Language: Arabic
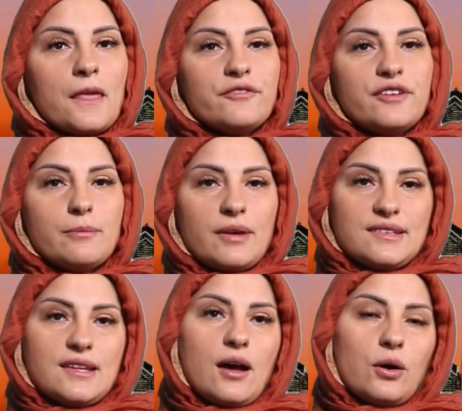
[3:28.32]
في
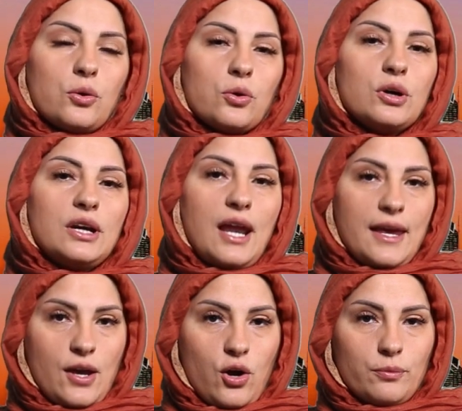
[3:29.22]
مساء كل
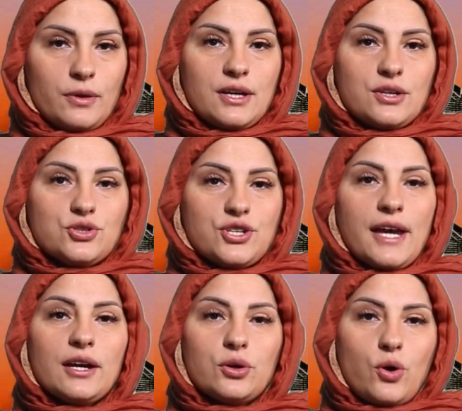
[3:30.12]
يوم
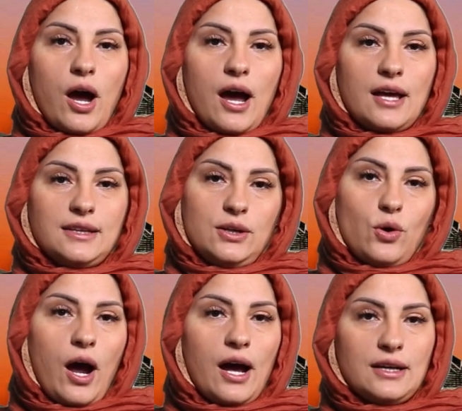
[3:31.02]
شيخ روحاني
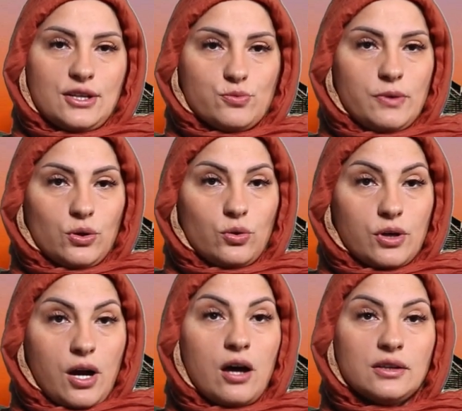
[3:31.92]
يعالج
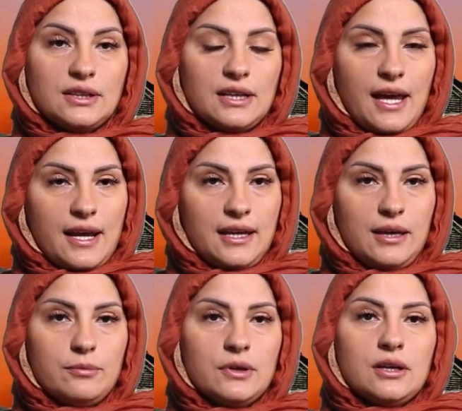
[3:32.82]
بالقرآن
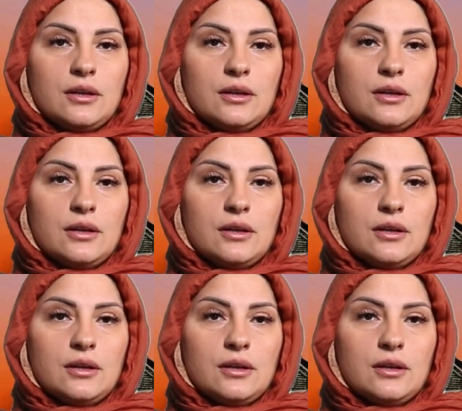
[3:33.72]
الكريم